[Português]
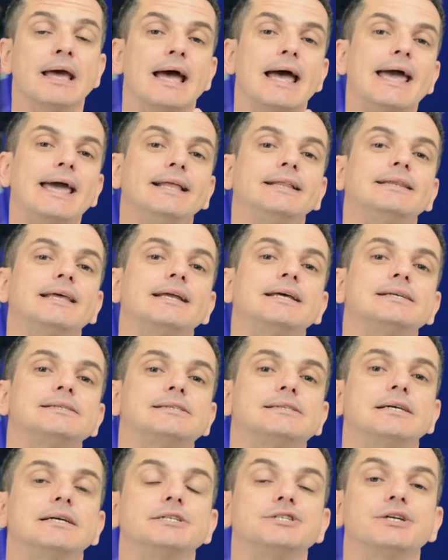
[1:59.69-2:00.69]
é
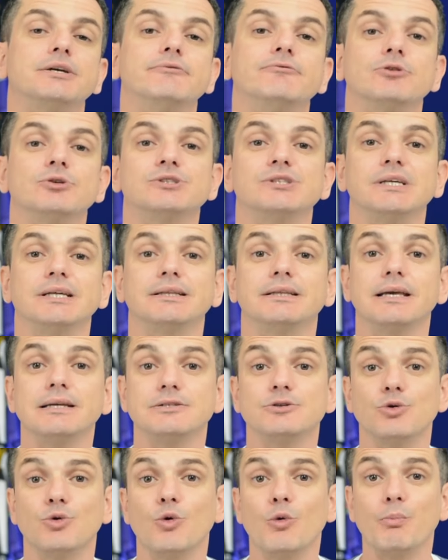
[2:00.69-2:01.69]
interessante que você
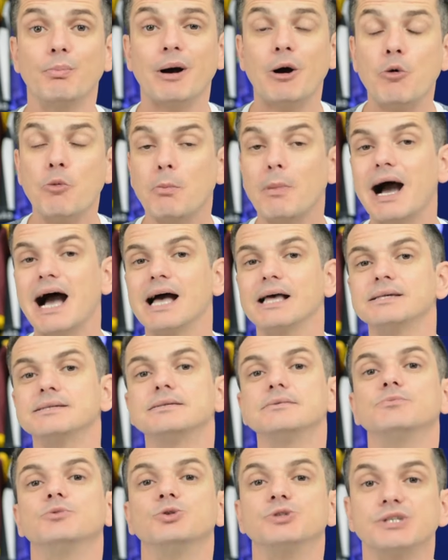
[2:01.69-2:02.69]
tente ocupar o
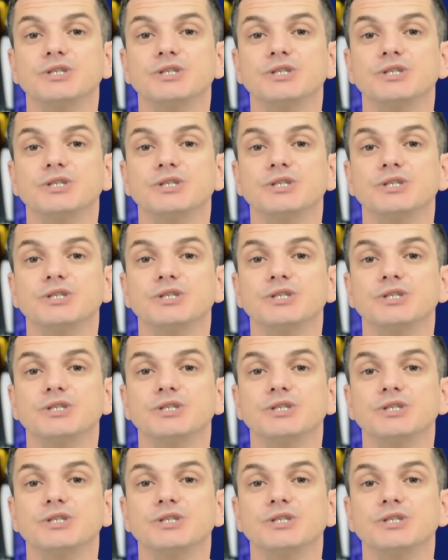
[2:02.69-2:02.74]
máximo